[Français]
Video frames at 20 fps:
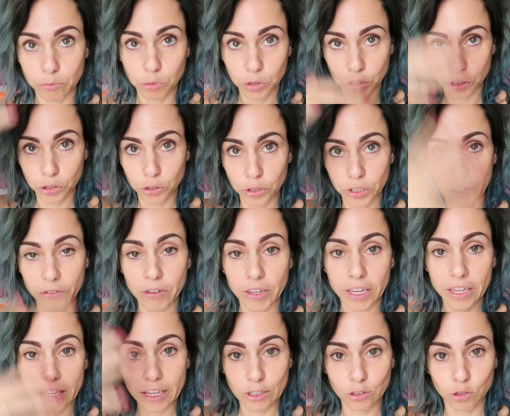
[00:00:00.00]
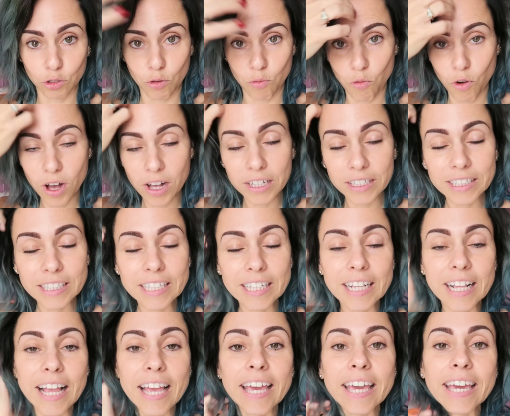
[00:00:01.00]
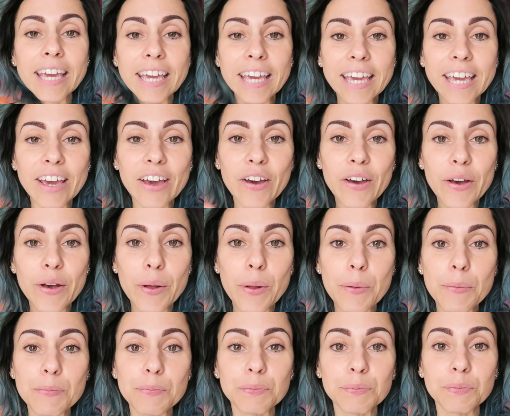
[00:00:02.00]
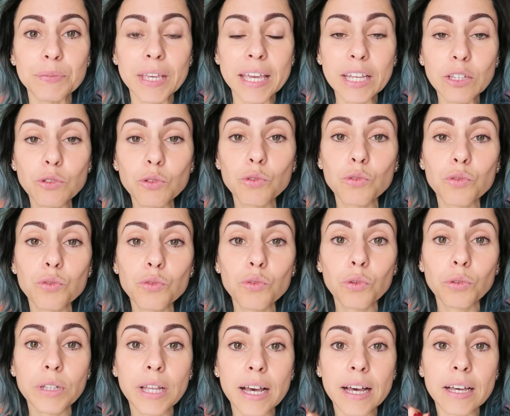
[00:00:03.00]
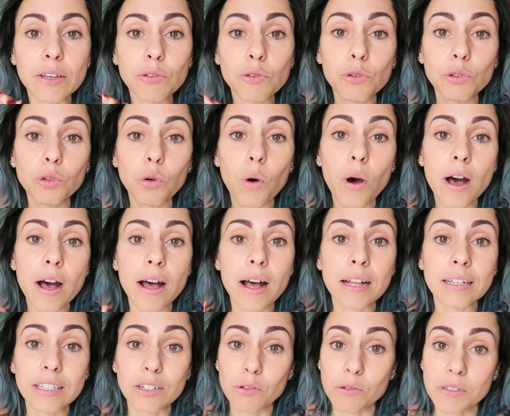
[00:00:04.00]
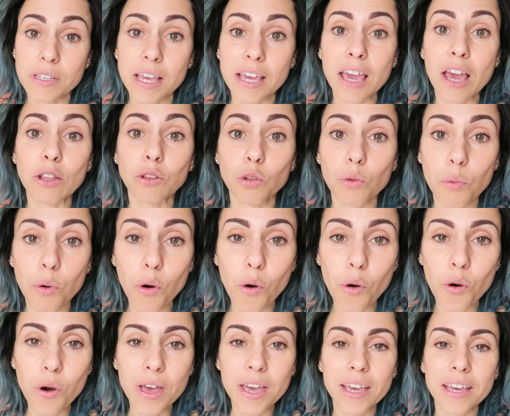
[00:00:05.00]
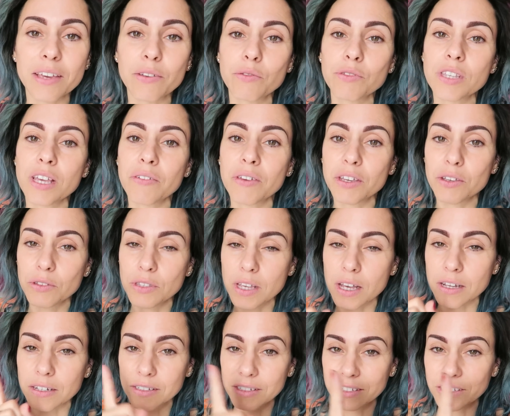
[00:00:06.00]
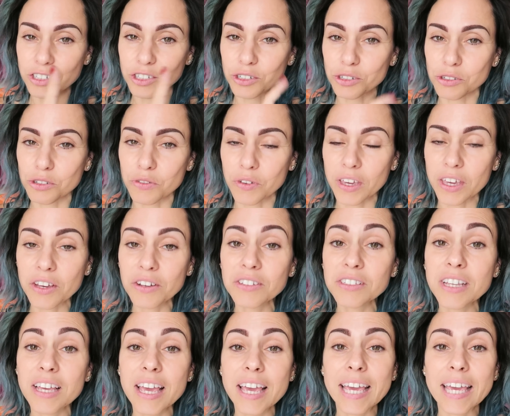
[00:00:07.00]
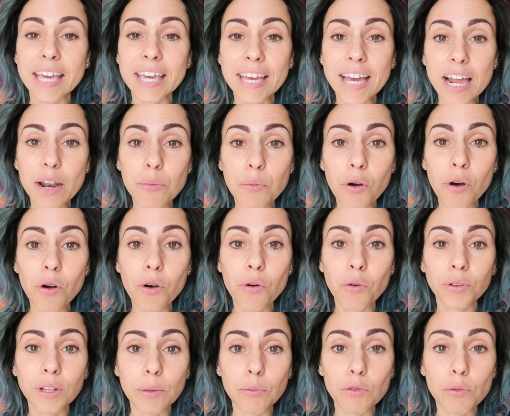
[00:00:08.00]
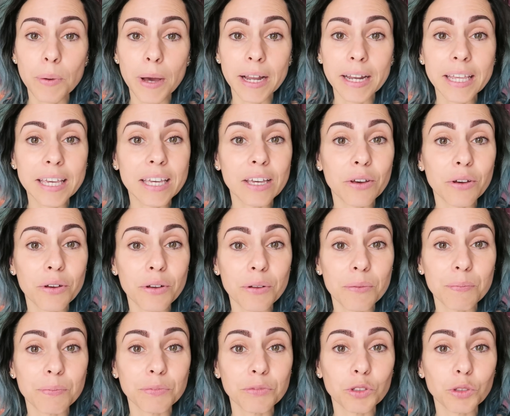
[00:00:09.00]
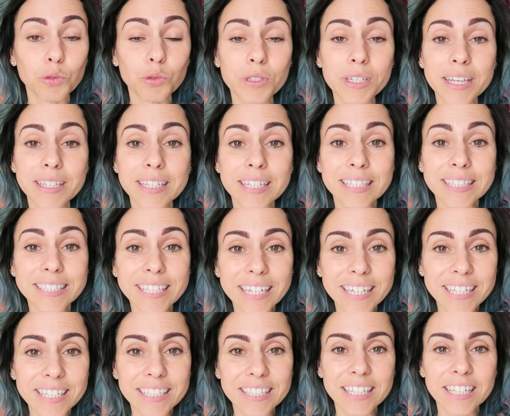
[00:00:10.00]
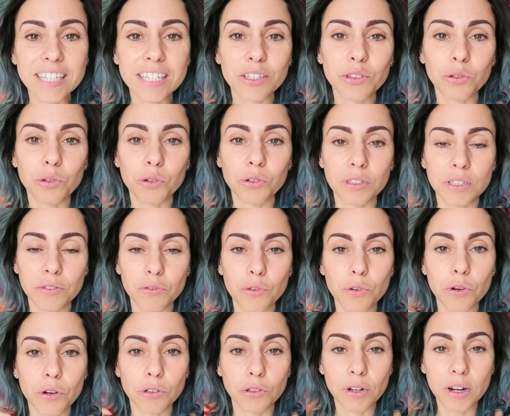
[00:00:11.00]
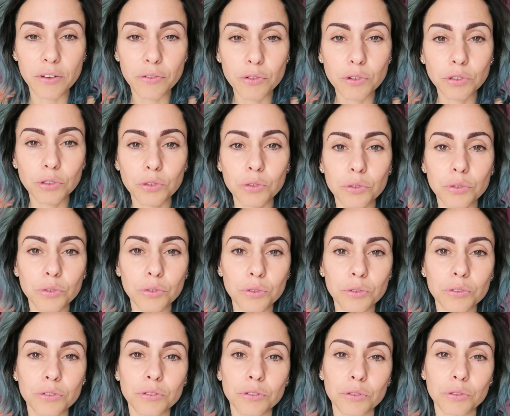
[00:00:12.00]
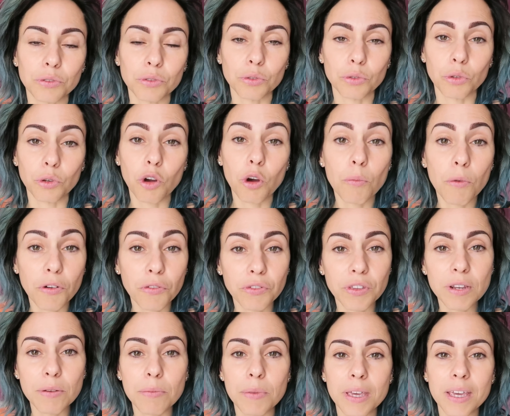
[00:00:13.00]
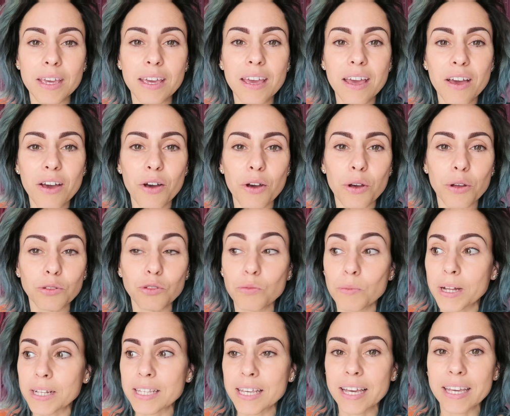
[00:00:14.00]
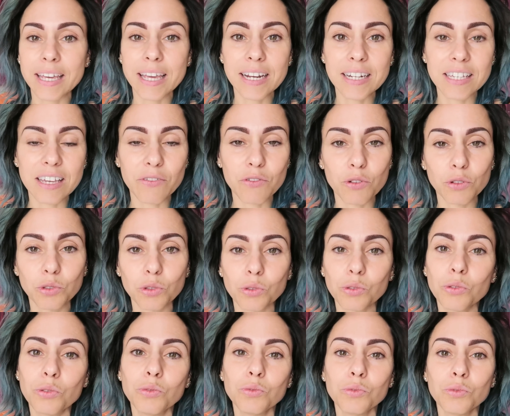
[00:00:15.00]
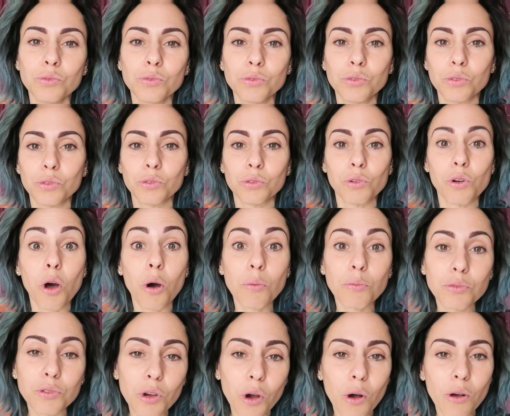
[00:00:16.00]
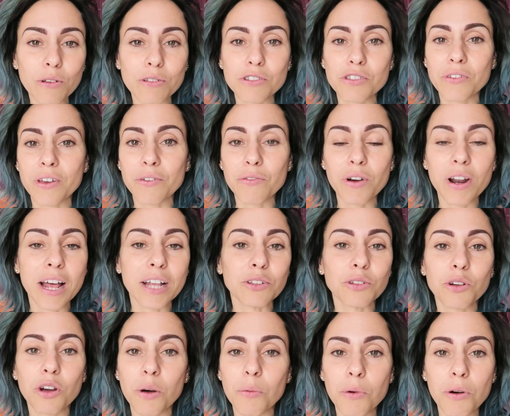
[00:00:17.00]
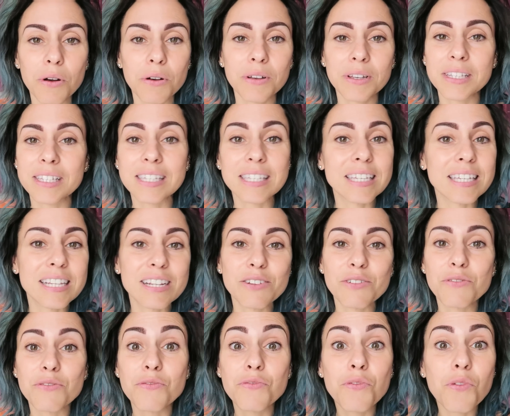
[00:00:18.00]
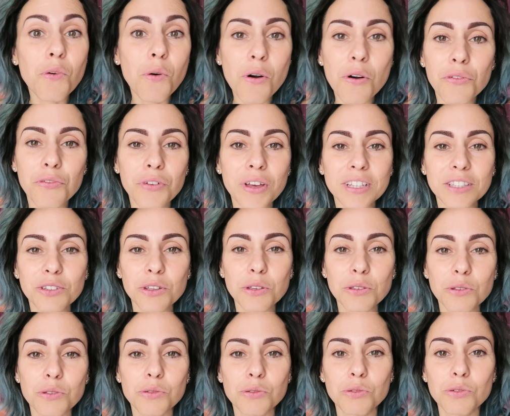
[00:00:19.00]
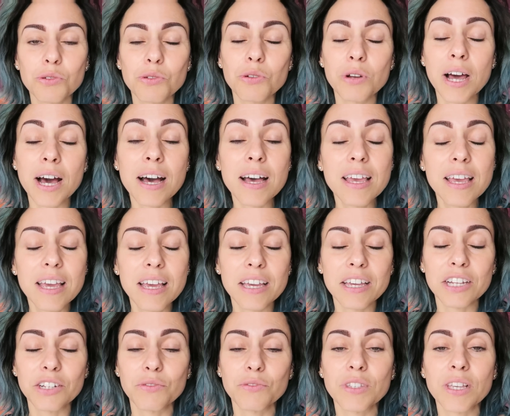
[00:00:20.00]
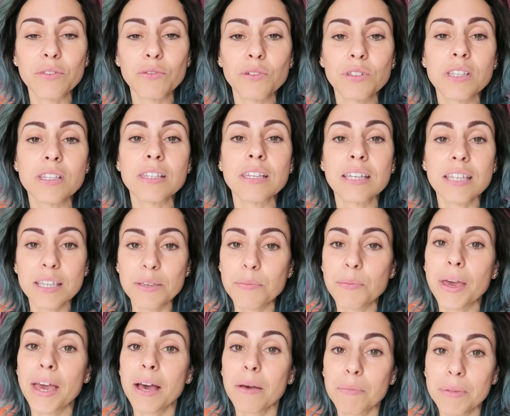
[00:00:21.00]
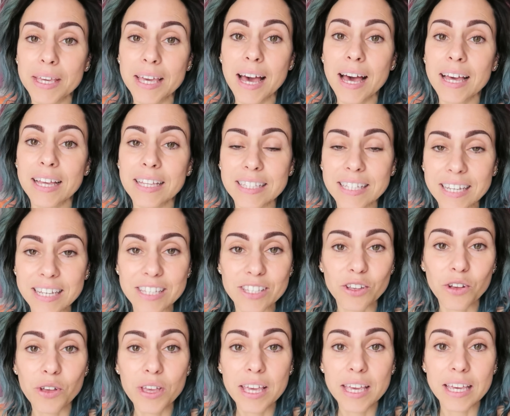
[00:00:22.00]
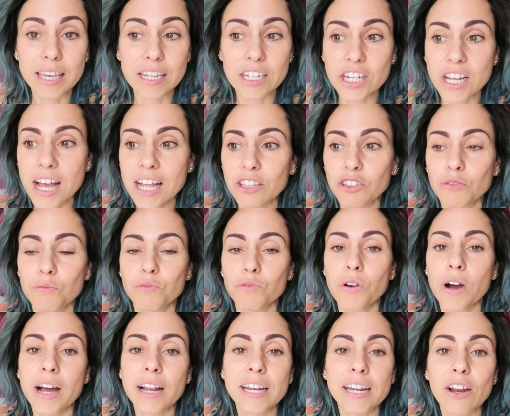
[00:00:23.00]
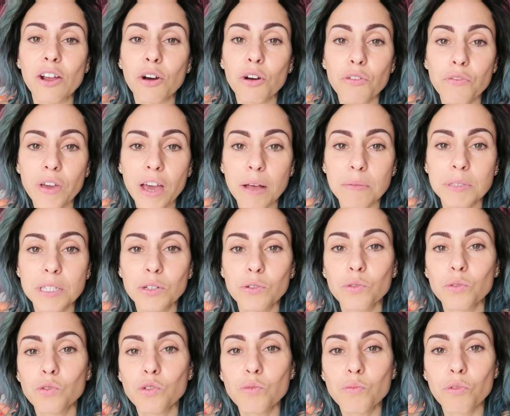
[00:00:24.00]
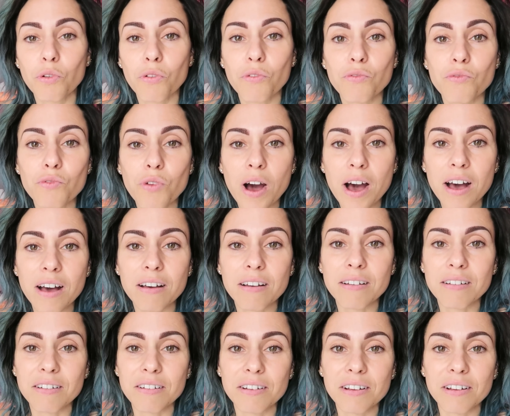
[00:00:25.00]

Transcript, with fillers: puisqu'il n'y avait rien sur moi. Et, euh, et, du coup, on a eu le droit à des conseils de pro. Et vous savez que ça, j'en suis friande. Également, on a pu parler euh, de tout ce qui était technique, donc au niveau euh, de la photo, de, comment filmer, euh, du matériel qu'il y avait autour de nous, de, l'ambiance, enfin voilà, de comment est-ce qu'ils font en fait dans ce studio-là. Et je vous avoue que c'était hyper, méga intéressant et j'ai hâte de pouvoir aller leur refaire un petit coucou pour voir